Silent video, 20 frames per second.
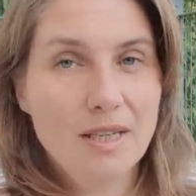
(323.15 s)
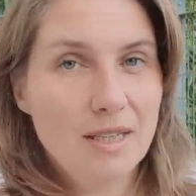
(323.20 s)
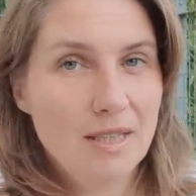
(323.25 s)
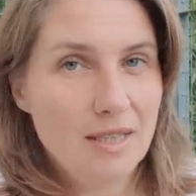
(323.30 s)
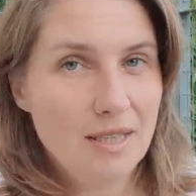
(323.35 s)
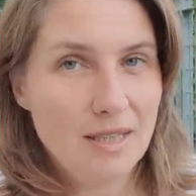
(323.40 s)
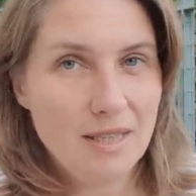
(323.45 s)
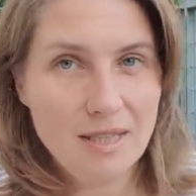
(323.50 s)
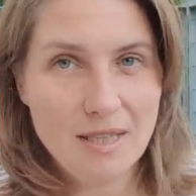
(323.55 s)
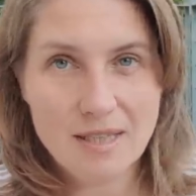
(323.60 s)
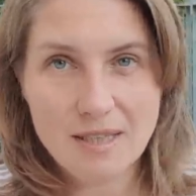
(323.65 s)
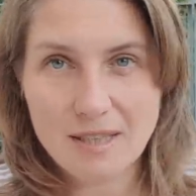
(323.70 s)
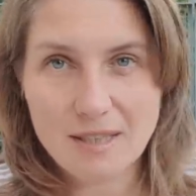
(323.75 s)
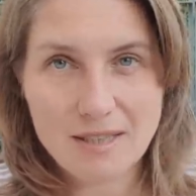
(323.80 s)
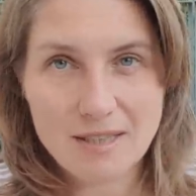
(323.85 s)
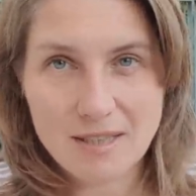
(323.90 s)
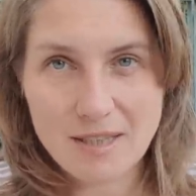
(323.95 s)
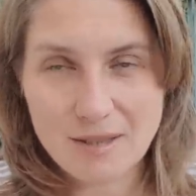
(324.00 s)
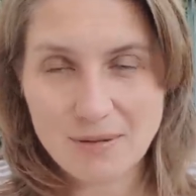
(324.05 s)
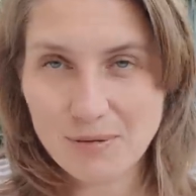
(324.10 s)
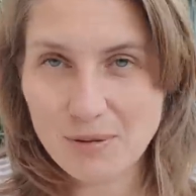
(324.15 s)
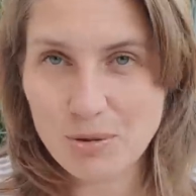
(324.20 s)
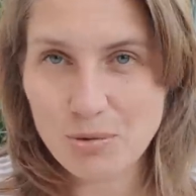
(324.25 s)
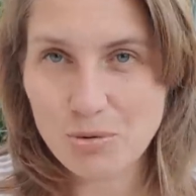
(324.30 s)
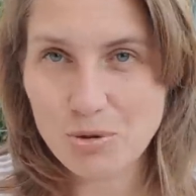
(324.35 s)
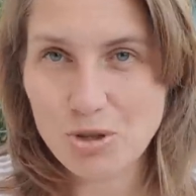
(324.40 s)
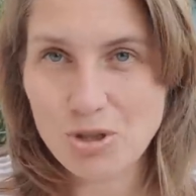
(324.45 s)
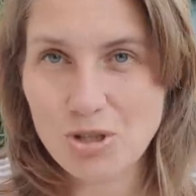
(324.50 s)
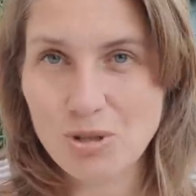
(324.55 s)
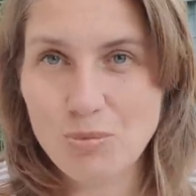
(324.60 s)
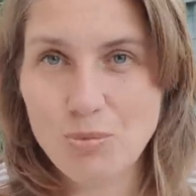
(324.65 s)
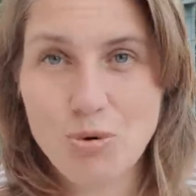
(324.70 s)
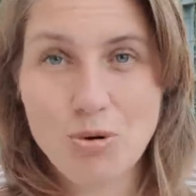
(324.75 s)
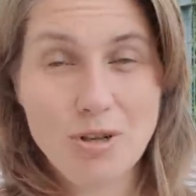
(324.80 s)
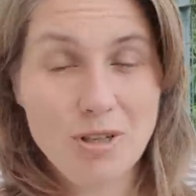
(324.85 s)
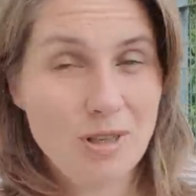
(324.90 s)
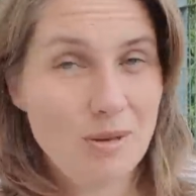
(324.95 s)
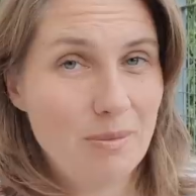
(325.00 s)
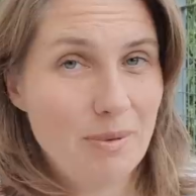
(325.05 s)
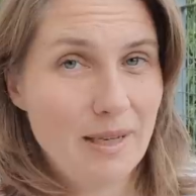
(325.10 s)
не, так сказать, верующие,
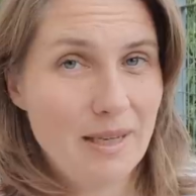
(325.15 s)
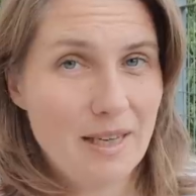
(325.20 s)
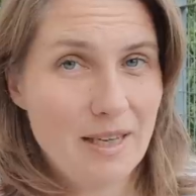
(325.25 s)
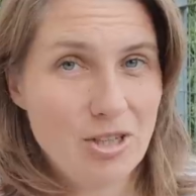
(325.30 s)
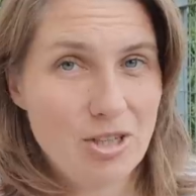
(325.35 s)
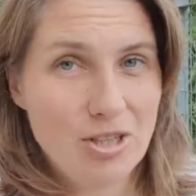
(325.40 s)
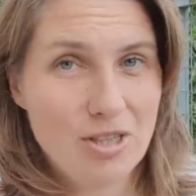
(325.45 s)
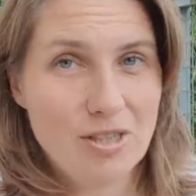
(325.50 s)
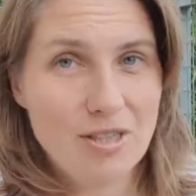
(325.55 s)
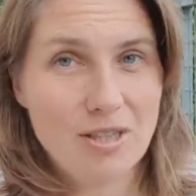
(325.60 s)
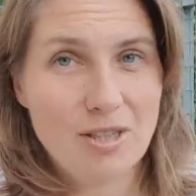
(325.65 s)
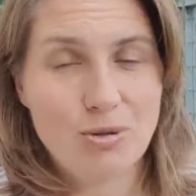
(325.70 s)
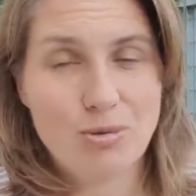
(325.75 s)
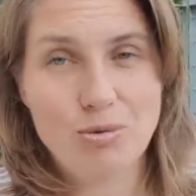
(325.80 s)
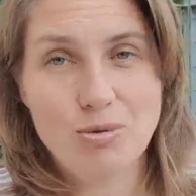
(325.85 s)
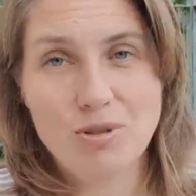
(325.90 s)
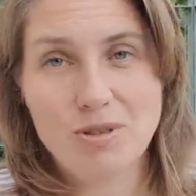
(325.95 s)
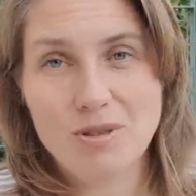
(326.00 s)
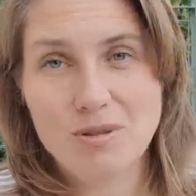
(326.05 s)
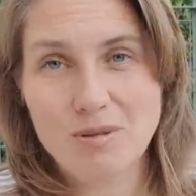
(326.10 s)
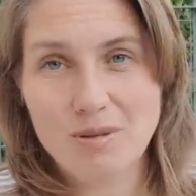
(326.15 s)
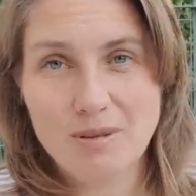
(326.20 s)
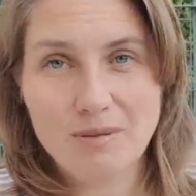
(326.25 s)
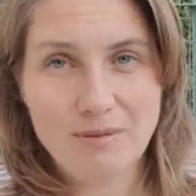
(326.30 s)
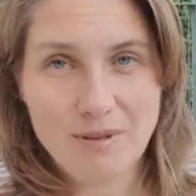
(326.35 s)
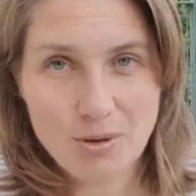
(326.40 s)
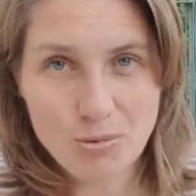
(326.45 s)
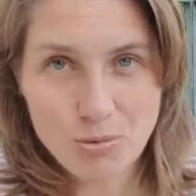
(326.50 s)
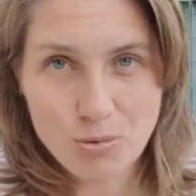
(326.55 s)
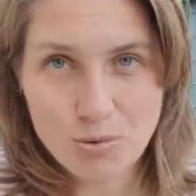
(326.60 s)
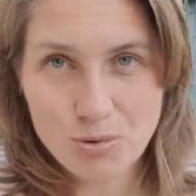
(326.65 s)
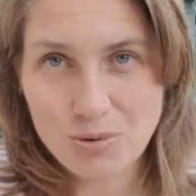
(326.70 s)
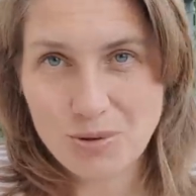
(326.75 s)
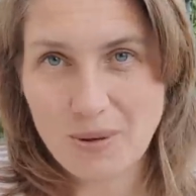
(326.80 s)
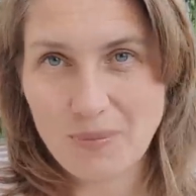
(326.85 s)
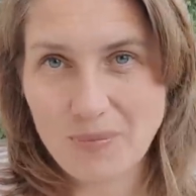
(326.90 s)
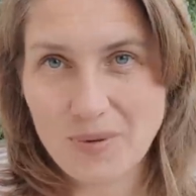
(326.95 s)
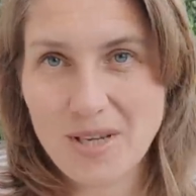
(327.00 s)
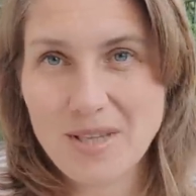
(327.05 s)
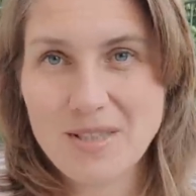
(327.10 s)
Бога не боящиеся, которые воруют
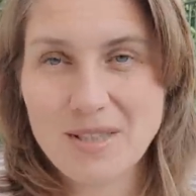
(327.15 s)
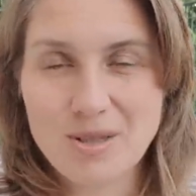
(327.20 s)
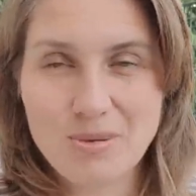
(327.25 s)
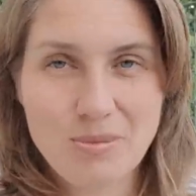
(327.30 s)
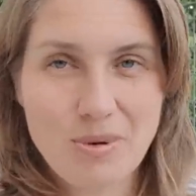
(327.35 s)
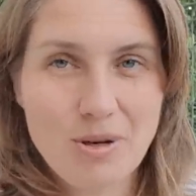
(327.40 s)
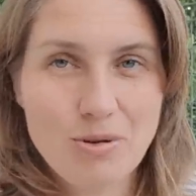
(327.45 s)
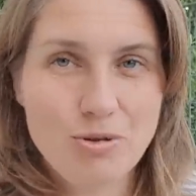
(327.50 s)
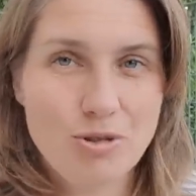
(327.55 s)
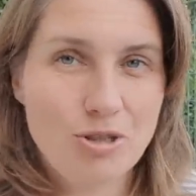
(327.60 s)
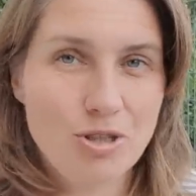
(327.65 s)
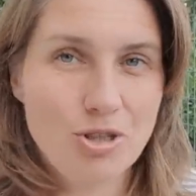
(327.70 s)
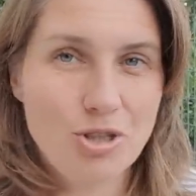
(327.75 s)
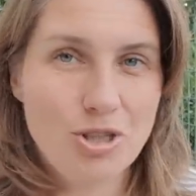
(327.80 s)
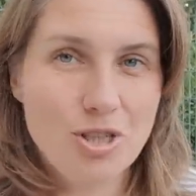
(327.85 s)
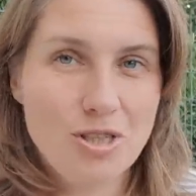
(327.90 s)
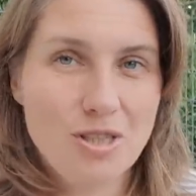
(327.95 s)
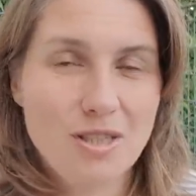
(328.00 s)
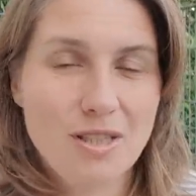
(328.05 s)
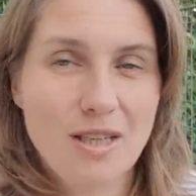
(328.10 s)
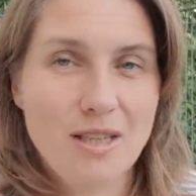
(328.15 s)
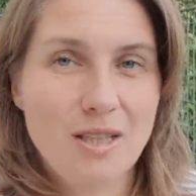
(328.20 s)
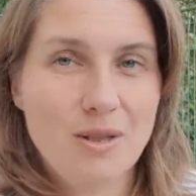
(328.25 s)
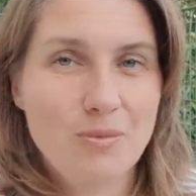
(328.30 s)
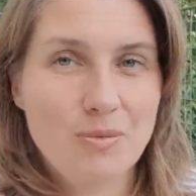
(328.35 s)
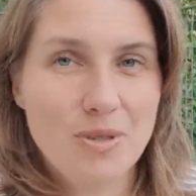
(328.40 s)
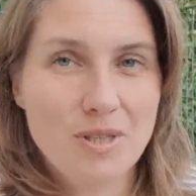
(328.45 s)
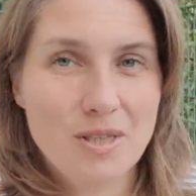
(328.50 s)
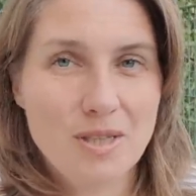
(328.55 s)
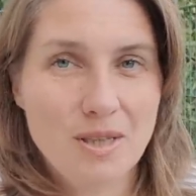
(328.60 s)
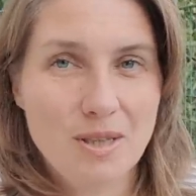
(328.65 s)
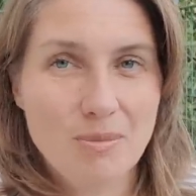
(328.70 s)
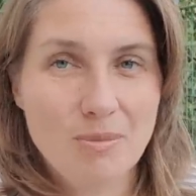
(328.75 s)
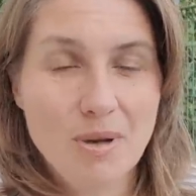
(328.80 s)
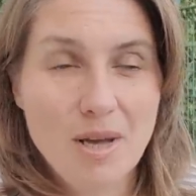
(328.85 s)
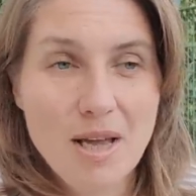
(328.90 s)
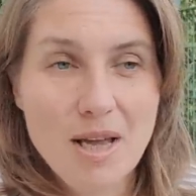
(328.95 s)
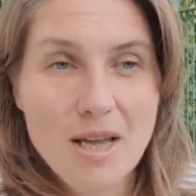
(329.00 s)
там, да, занимаются нечестно каким-то делом,